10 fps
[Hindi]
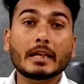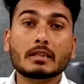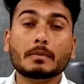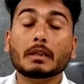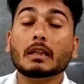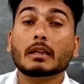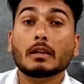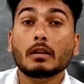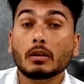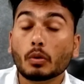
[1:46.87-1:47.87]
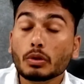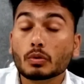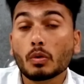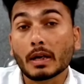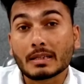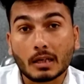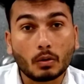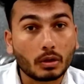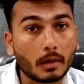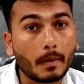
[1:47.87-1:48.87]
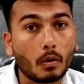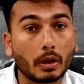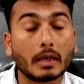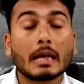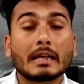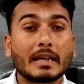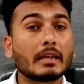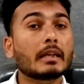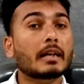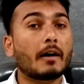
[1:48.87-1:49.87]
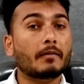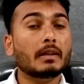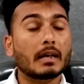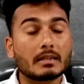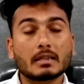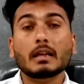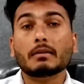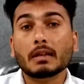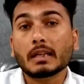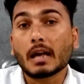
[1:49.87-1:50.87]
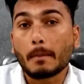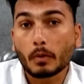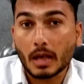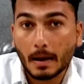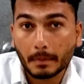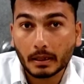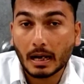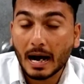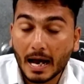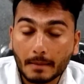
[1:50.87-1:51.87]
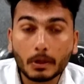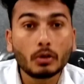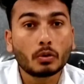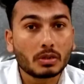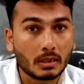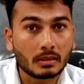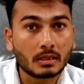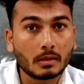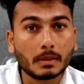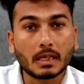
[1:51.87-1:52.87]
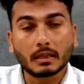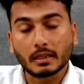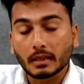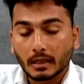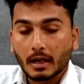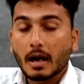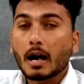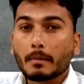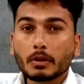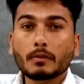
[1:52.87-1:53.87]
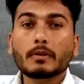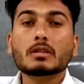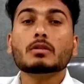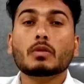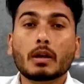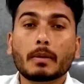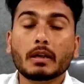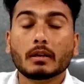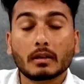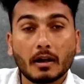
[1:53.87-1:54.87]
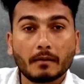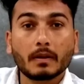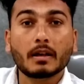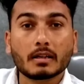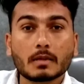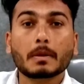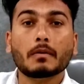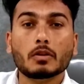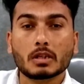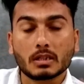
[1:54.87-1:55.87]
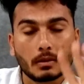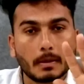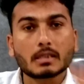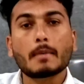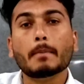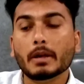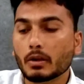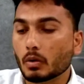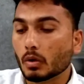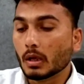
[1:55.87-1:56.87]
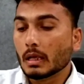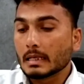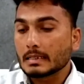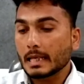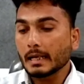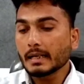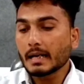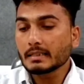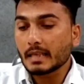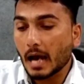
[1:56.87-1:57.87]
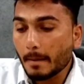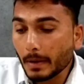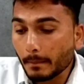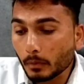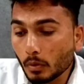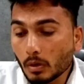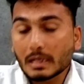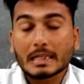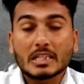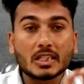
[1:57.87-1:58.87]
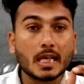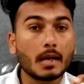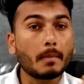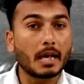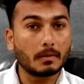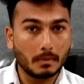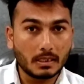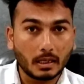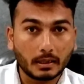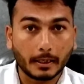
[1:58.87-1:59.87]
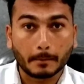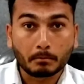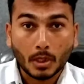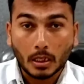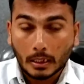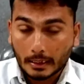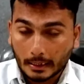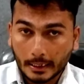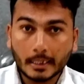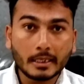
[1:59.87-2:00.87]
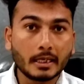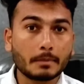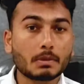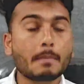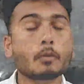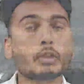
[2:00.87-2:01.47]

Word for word: डेसिबल तक की नॉइज को कैंसिल आउट कर पाओगे यानी कि काफ़ी अच्छे लेवल की आपको यहाँ पर हाइब्रिड नॉइज कैंसिलेशन मिल जाती है अभी तो फीचर्स हो रहे भाई काफ़ी गजब के फीचर्स है बस आप बने रहो सेकेंड गाइस यहाँ पर आपको छः माइक मिल जाते हैं एक ईयर टिप्स से आपको